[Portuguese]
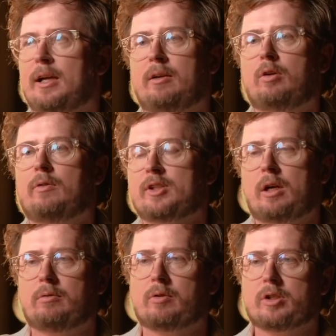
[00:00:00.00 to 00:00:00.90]
aqui a conversar
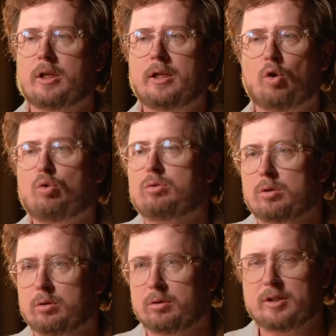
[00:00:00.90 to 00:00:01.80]
com você em
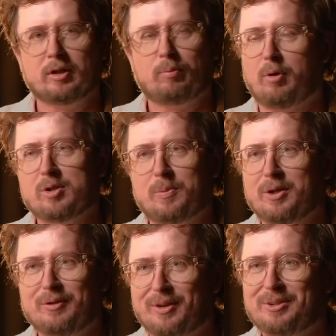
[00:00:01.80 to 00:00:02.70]
russo. Quer dizer, não posso porque
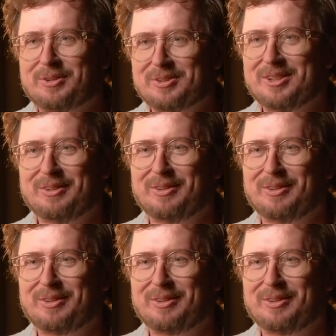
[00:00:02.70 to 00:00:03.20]
eu não falo russo, não,